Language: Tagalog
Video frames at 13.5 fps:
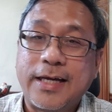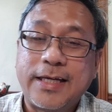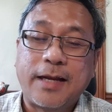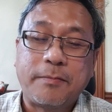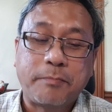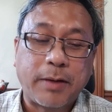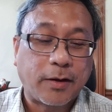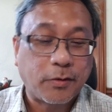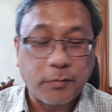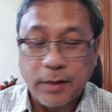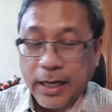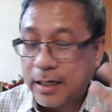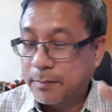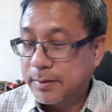Ayan. Pero
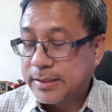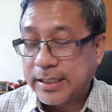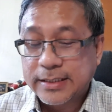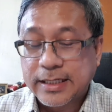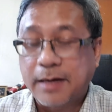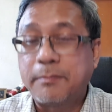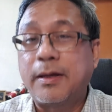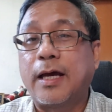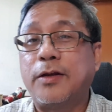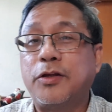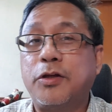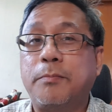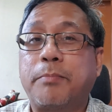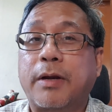wala naman sinasabi
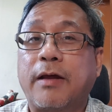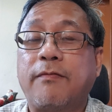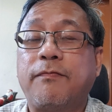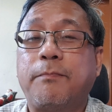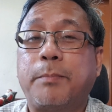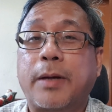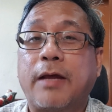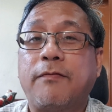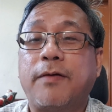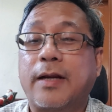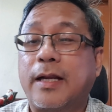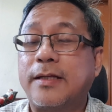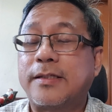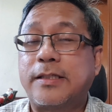ano yung pref
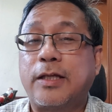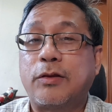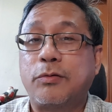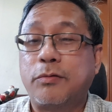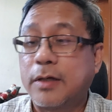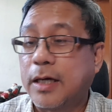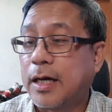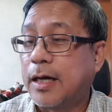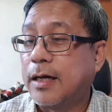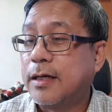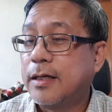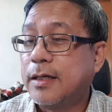preference nitong uh,